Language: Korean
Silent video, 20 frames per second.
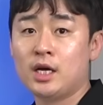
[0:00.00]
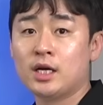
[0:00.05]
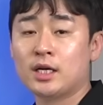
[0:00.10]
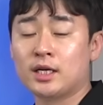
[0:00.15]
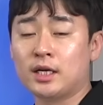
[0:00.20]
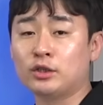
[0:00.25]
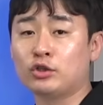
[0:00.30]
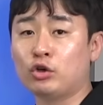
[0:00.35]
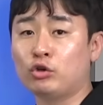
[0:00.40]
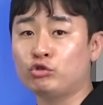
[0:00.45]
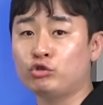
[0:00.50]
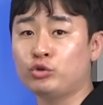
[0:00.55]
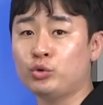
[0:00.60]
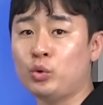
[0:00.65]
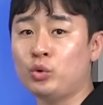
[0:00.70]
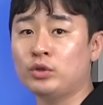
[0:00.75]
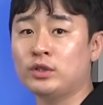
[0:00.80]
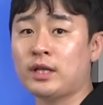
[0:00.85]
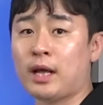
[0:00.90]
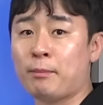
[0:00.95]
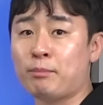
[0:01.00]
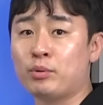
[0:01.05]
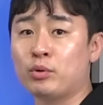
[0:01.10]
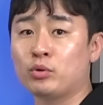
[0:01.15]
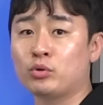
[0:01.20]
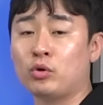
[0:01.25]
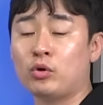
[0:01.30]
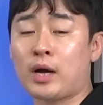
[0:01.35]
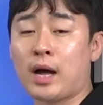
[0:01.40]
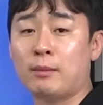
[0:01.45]
그래서 수요는
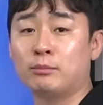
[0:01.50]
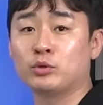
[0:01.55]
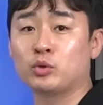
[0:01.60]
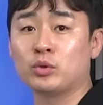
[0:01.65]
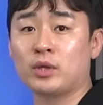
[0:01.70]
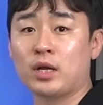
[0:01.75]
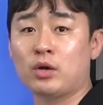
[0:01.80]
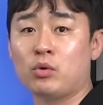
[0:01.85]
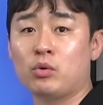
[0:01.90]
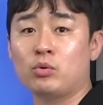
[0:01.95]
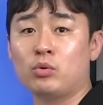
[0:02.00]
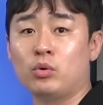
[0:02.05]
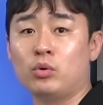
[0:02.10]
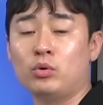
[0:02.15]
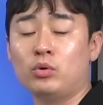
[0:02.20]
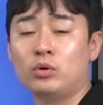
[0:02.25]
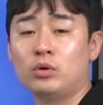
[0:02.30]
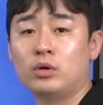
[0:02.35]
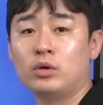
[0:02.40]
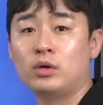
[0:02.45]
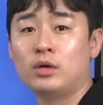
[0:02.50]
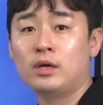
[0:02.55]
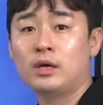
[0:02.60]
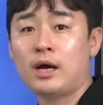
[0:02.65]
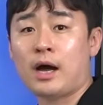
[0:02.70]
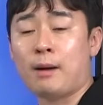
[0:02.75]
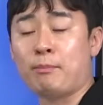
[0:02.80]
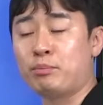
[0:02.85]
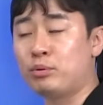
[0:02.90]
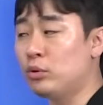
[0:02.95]
앞으로도 감소될 거고
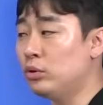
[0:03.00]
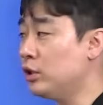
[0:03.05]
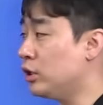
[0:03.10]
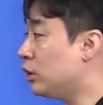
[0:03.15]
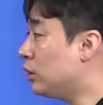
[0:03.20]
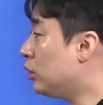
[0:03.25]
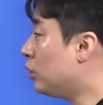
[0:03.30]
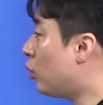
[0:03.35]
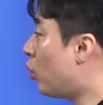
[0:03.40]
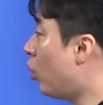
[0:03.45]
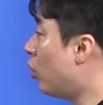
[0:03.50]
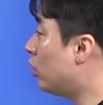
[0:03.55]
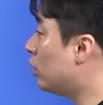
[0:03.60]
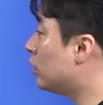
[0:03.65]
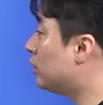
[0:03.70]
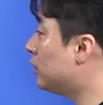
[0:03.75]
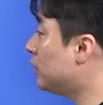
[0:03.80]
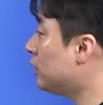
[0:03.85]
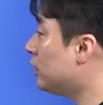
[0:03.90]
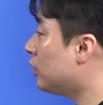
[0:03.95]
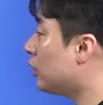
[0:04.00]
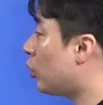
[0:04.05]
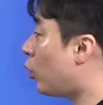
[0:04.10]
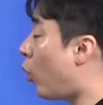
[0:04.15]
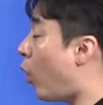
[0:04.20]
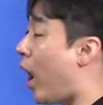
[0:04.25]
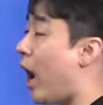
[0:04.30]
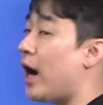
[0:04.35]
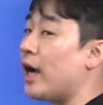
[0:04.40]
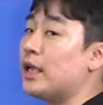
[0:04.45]
앞으로는 공급은
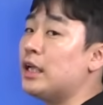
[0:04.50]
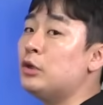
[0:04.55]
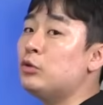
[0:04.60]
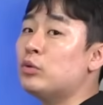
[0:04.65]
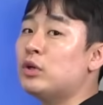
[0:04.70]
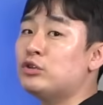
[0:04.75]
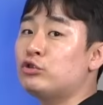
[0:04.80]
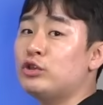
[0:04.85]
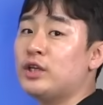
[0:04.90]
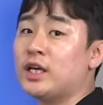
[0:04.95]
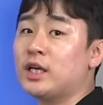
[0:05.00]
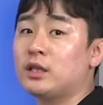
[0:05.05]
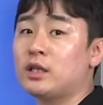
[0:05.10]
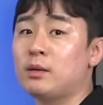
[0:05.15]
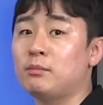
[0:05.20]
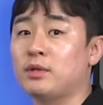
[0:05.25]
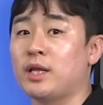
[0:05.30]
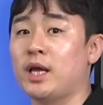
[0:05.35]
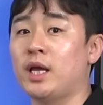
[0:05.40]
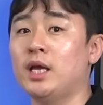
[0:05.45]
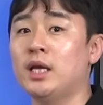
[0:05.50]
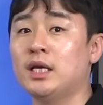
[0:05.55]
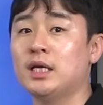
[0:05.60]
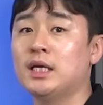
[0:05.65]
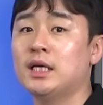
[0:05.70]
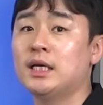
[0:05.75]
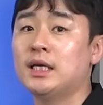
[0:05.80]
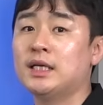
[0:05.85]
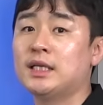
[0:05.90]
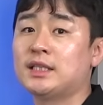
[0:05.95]
과잉될 수 있기 때문에
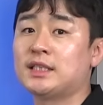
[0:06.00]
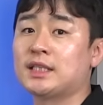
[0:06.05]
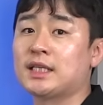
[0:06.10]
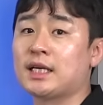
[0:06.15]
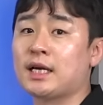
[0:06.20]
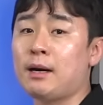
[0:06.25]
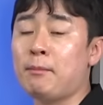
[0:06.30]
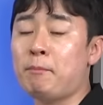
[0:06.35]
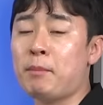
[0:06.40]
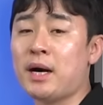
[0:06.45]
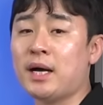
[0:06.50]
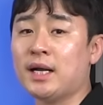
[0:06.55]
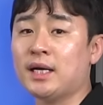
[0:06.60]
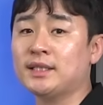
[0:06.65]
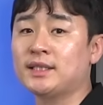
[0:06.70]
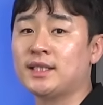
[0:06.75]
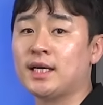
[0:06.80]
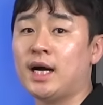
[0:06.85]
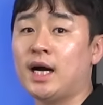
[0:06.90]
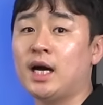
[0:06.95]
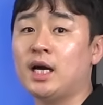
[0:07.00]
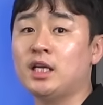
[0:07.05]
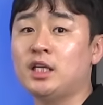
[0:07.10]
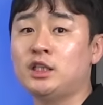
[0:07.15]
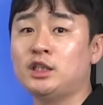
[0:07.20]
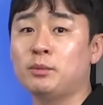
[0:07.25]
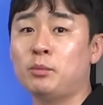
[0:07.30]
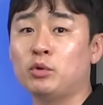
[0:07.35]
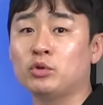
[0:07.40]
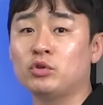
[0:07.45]
집값 하락세가
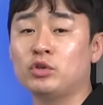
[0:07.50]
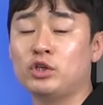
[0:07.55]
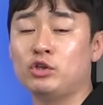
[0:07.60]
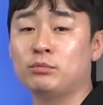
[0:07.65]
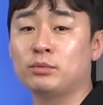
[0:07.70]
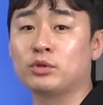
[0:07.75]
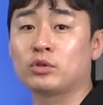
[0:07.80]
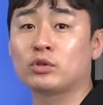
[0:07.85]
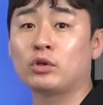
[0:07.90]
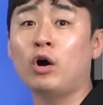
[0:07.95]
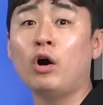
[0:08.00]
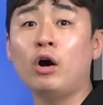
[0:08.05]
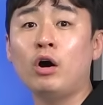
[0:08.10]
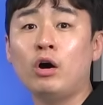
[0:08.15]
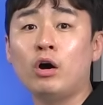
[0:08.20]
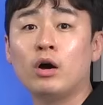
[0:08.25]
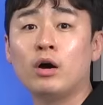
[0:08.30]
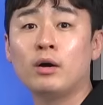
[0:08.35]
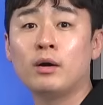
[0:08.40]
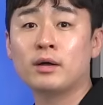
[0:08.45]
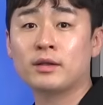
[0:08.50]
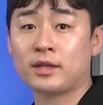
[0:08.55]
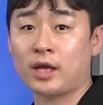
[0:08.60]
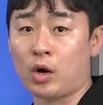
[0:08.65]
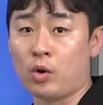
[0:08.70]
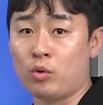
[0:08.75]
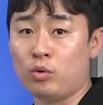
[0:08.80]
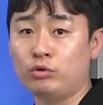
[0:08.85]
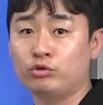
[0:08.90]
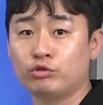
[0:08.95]
이십오 년 이후부터
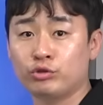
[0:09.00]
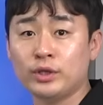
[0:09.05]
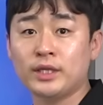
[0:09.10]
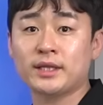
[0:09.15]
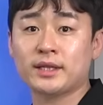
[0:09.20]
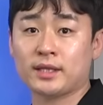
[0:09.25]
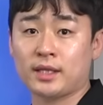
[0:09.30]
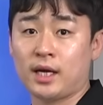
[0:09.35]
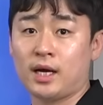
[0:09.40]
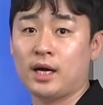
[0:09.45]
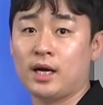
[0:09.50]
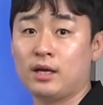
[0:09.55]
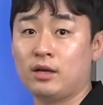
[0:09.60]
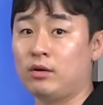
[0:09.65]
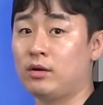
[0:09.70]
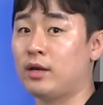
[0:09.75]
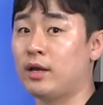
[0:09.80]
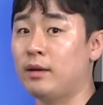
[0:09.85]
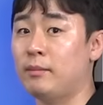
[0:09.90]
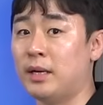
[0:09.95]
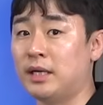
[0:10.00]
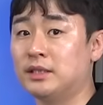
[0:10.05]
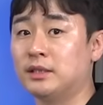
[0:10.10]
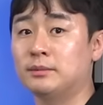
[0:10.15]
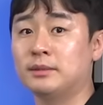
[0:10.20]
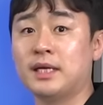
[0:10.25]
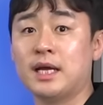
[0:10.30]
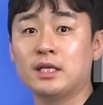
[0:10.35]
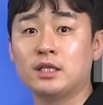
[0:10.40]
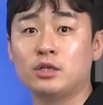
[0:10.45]
나올 수 있다. 이렇게
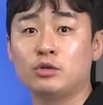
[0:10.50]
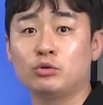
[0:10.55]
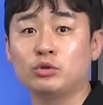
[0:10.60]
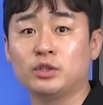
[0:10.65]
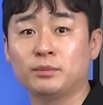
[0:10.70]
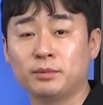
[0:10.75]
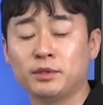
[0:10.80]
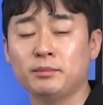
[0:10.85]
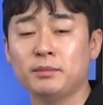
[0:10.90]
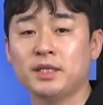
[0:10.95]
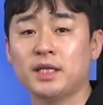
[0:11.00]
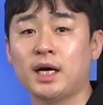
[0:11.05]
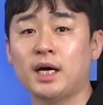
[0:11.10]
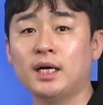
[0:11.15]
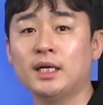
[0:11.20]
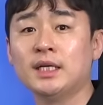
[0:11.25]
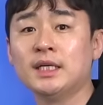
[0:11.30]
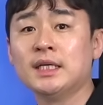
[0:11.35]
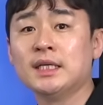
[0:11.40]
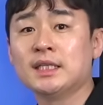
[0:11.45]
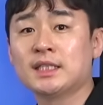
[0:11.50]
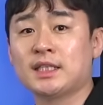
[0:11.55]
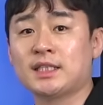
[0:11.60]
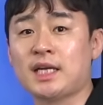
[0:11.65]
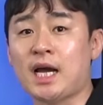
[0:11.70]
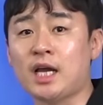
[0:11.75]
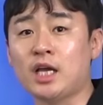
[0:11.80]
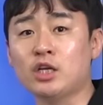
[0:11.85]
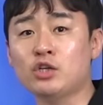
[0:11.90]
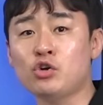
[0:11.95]
말씀을 해드리고 싶습니다. 자,
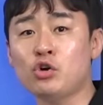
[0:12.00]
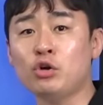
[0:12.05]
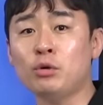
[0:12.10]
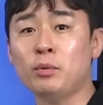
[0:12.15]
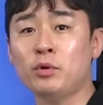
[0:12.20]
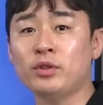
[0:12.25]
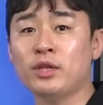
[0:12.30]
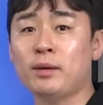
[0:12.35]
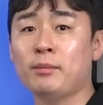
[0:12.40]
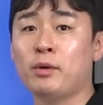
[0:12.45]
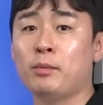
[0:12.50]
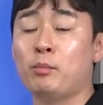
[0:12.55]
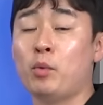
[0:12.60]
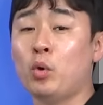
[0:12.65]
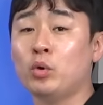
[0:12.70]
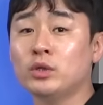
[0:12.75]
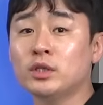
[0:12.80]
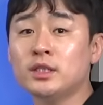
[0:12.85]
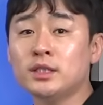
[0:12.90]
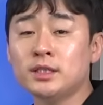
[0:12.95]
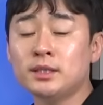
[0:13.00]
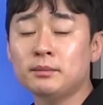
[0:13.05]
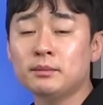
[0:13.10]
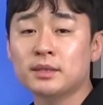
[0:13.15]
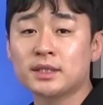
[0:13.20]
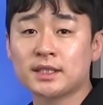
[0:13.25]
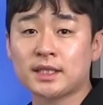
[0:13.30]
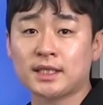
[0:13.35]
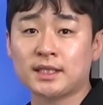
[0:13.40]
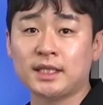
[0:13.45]
장기적으로 본다면
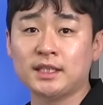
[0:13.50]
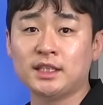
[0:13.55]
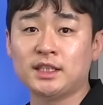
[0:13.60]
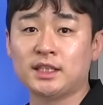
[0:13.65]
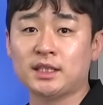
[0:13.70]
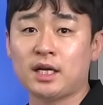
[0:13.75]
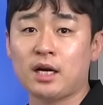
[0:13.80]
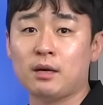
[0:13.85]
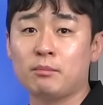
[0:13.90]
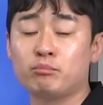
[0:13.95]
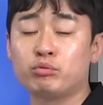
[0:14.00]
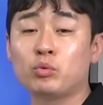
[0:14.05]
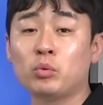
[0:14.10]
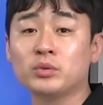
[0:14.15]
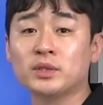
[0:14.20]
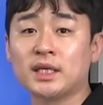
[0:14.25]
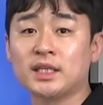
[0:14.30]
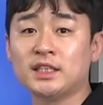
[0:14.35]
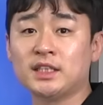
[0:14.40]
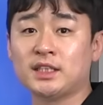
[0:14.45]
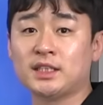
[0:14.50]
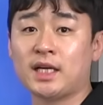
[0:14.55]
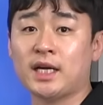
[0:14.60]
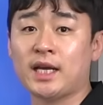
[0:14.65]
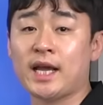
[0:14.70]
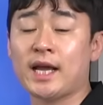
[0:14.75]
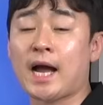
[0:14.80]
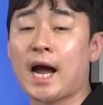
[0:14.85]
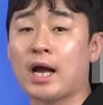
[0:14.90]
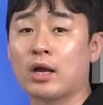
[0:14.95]
모든 자산시장,
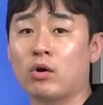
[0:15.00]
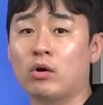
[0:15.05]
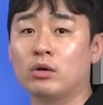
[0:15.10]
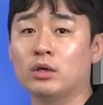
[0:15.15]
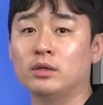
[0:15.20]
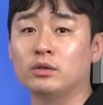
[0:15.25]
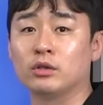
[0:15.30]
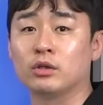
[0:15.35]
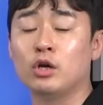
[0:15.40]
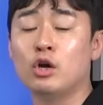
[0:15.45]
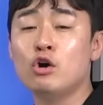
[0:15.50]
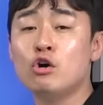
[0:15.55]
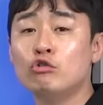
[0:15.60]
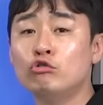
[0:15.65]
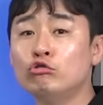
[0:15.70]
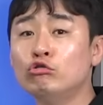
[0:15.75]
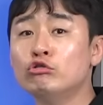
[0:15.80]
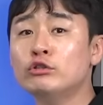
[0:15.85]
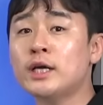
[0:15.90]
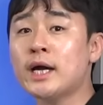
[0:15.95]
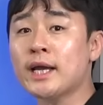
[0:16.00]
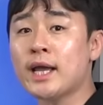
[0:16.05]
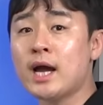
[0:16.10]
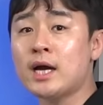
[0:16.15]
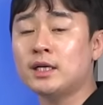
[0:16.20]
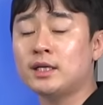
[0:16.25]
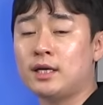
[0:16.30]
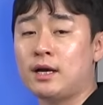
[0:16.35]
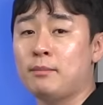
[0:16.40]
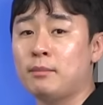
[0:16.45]
부동산시장의 가격은
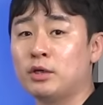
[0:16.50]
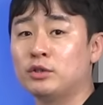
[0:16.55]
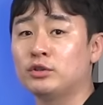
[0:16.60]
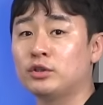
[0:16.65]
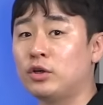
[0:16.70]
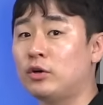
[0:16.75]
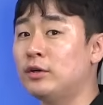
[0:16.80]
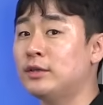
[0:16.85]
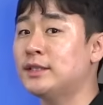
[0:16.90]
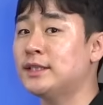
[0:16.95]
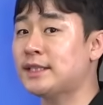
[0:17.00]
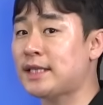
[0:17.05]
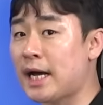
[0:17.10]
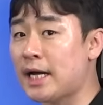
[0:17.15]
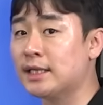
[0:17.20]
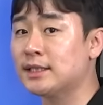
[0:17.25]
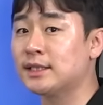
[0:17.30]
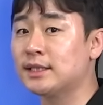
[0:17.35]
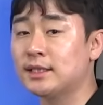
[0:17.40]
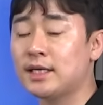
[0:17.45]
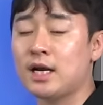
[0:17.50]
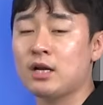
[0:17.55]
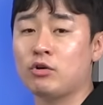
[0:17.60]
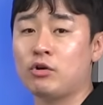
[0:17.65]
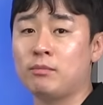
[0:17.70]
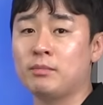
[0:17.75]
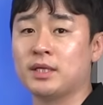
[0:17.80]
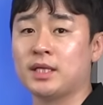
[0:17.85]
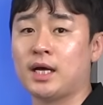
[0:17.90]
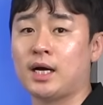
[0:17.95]
우상향을 하면서 상승을 할
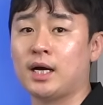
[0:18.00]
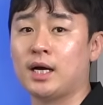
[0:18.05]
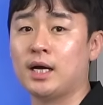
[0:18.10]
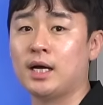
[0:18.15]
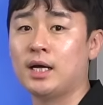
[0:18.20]
겁니다.